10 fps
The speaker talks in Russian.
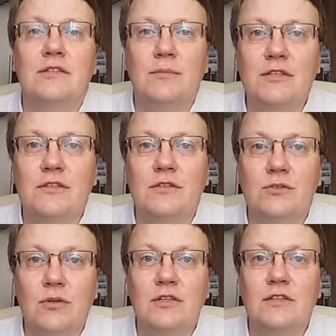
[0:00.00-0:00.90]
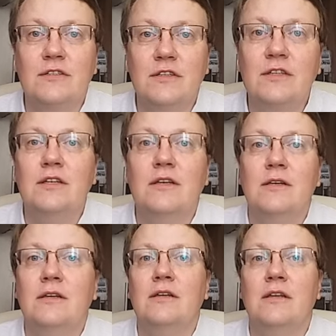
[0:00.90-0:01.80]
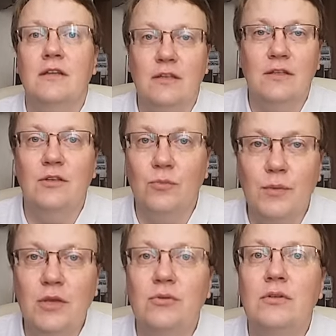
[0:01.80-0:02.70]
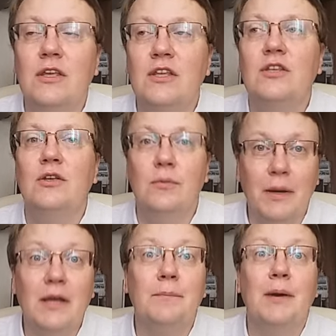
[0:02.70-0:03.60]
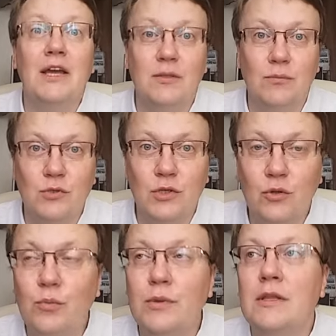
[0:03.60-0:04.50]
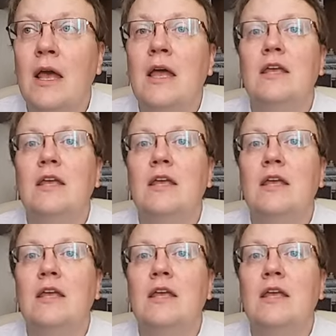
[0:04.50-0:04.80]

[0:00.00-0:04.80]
снимать сексуальные сцены не умеют и не, поэтому не любят,